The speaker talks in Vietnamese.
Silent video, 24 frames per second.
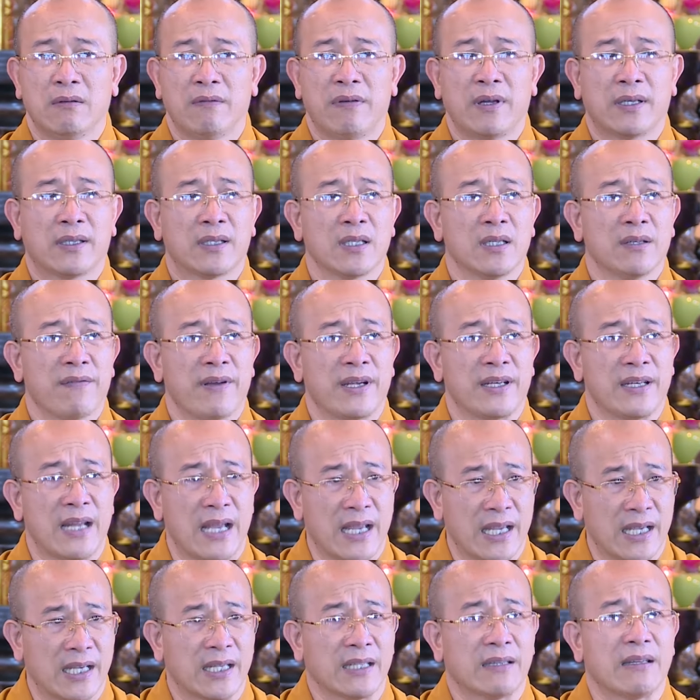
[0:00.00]
phật tử phải
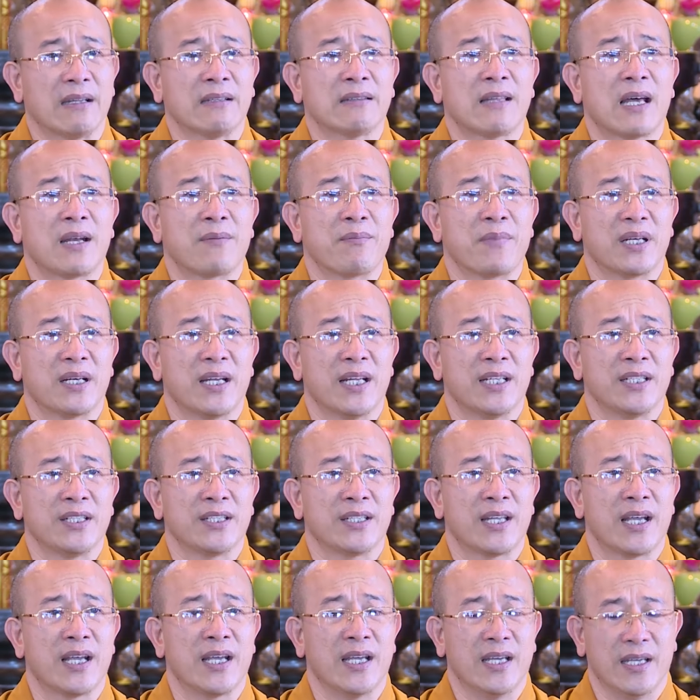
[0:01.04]
đầy cái tinh thần mình lên như
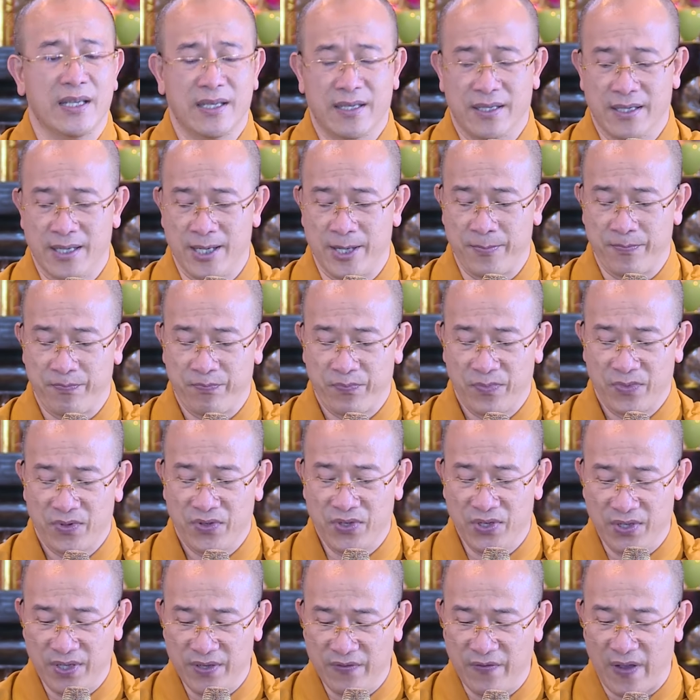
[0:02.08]
thế nha
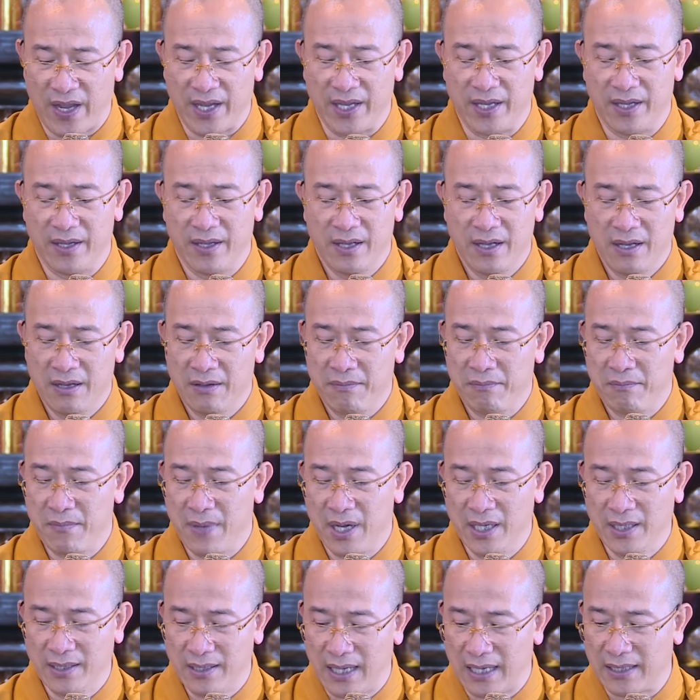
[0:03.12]
như vậy
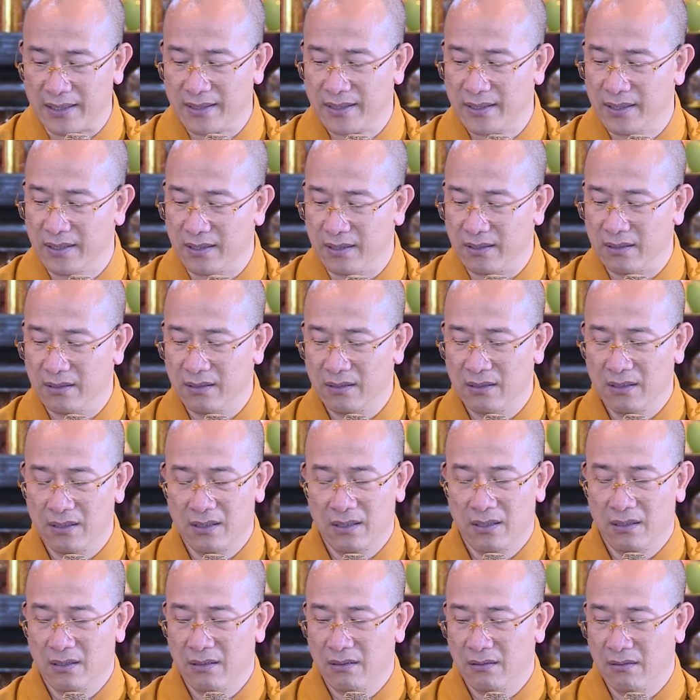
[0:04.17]
mới thật sự
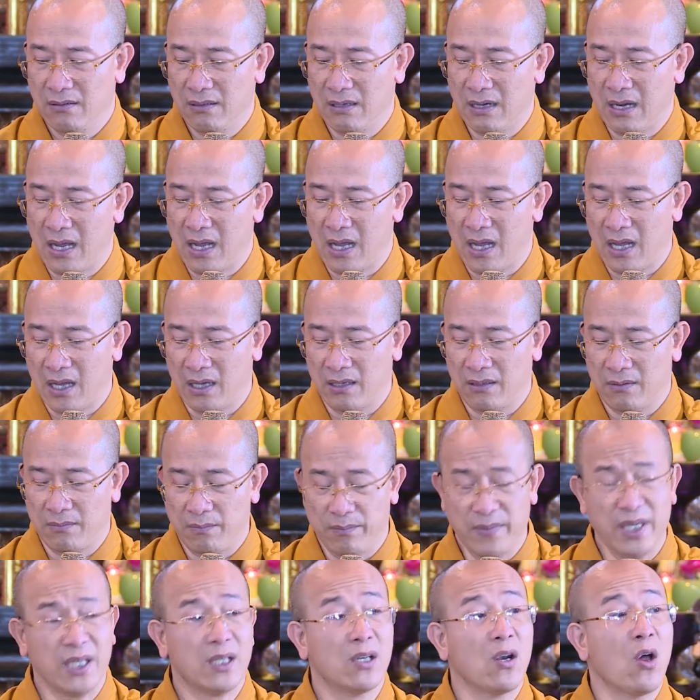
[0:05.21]
là
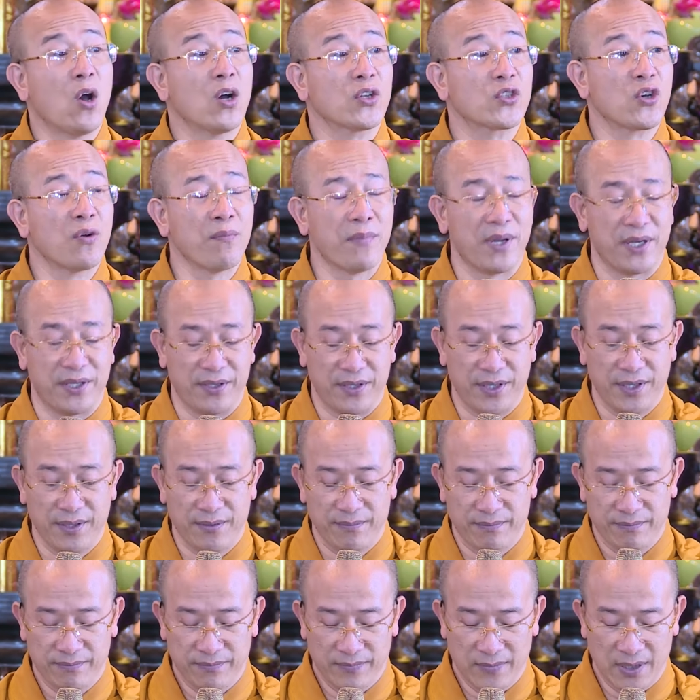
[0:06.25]
biết lo cho mình đấy
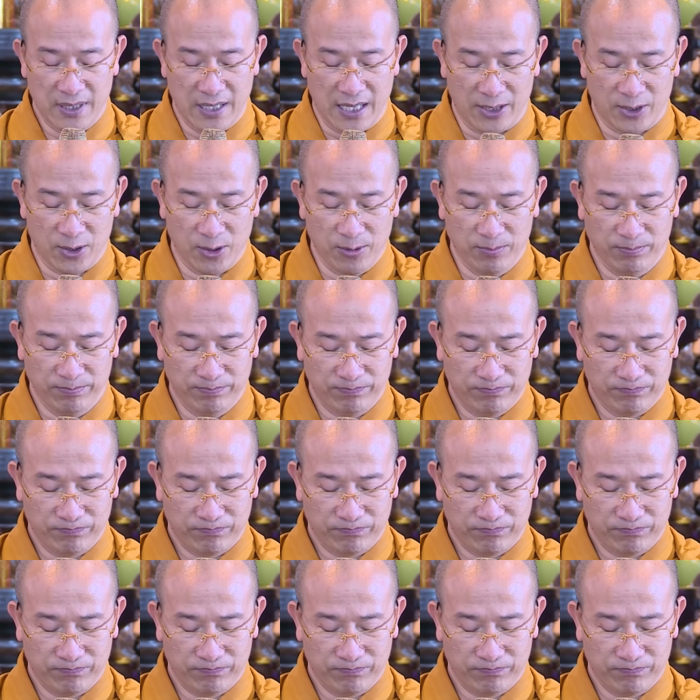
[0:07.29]
thưa đại chúng